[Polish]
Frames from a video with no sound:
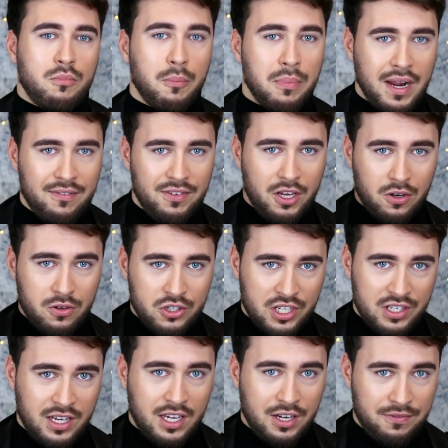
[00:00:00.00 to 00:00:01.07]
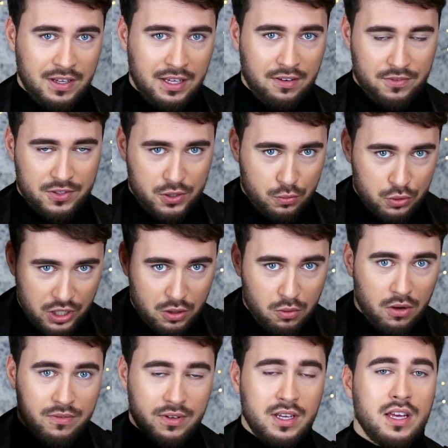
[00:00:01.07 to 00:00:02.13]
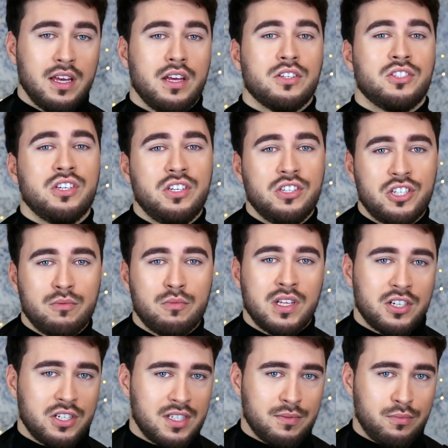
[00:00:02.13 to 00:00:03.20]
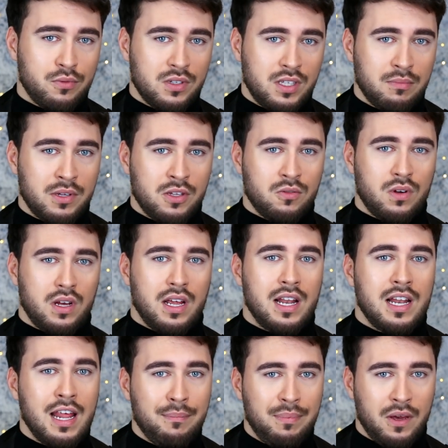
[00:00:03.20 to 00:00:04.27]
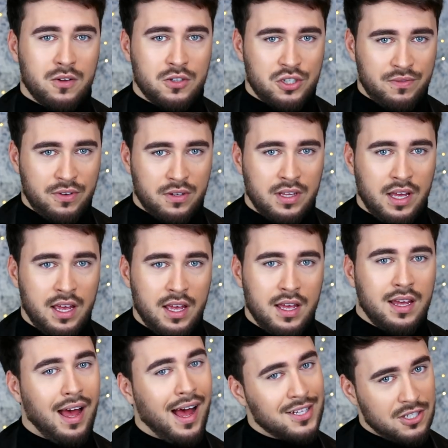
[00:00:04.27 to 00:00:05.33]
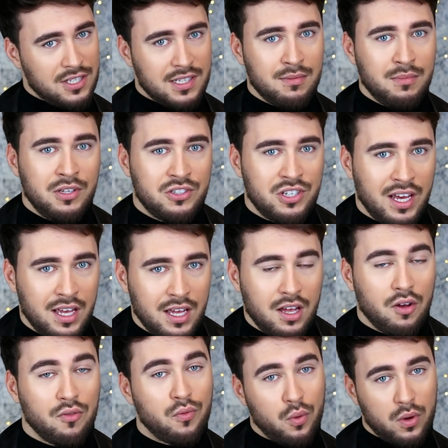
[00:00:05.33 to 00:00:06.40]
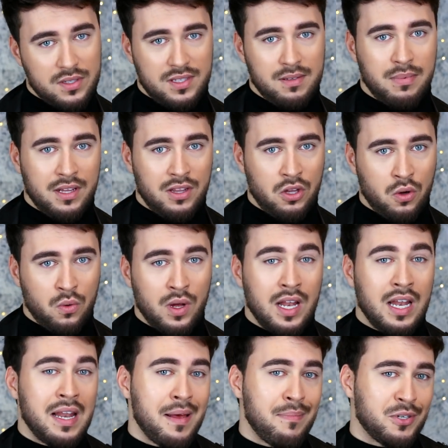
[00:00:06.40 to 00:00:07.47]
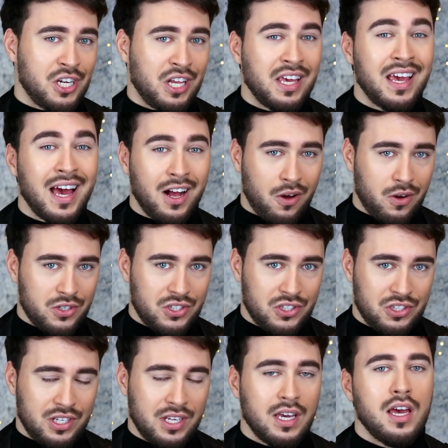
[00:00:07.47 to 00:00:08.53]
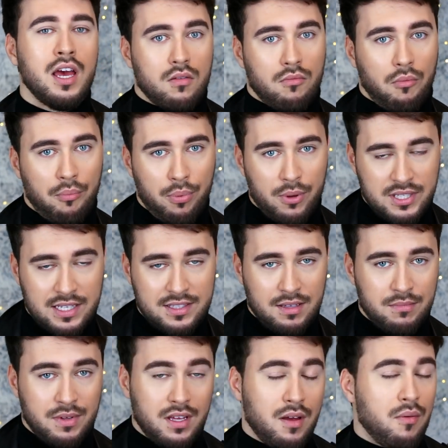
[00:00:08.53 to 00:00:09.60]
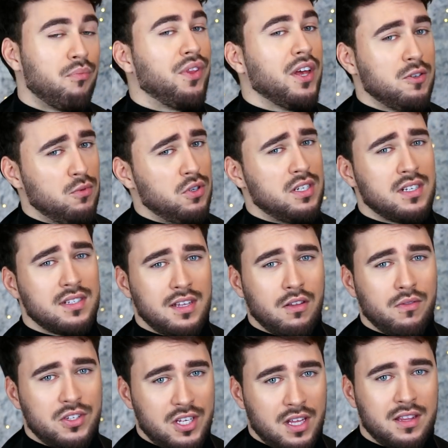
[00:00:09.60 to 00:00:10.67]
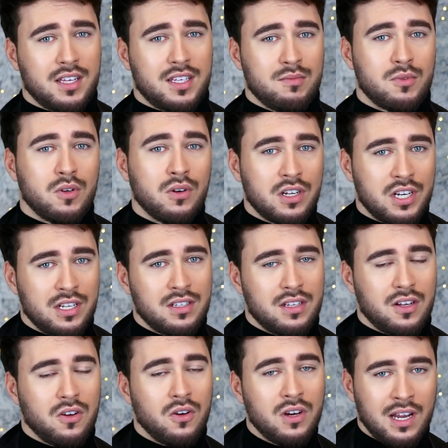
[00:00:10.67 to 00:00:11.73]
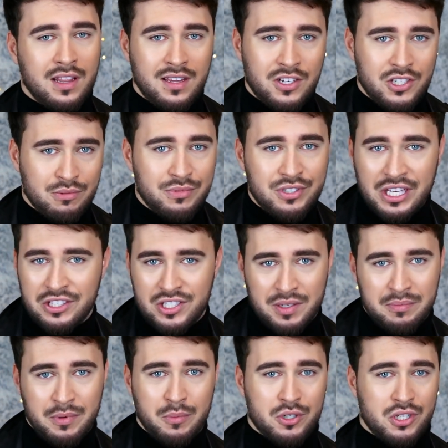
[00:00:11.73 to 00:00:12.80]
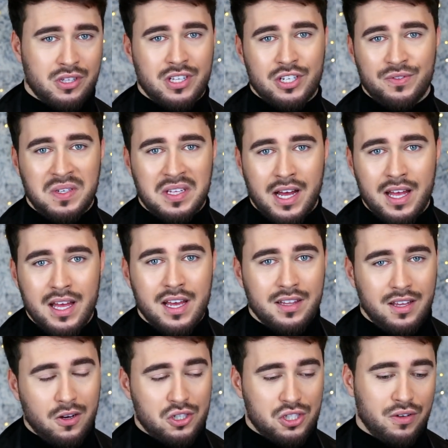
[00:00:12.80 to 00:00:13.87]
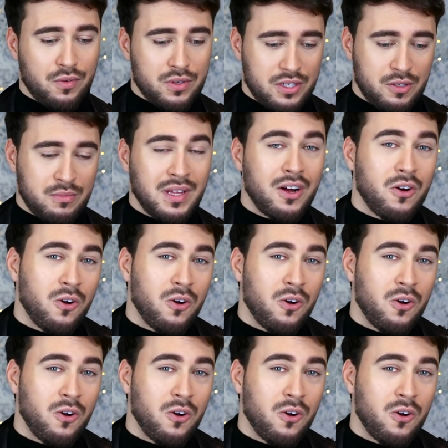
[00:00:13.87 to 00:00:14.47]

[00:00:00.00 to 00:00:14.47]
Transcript: poprawi krążenie krwi w skórze głowy, dzięki czemu nasze cebulki będą lepiej odżywione, a co za tym idzie, włosy będą lepszej jakości. Poza tym, też możesz zastanowić się nad takim konkre konkretniejszym cięciem, bo może to też wina tego, że te włosy są na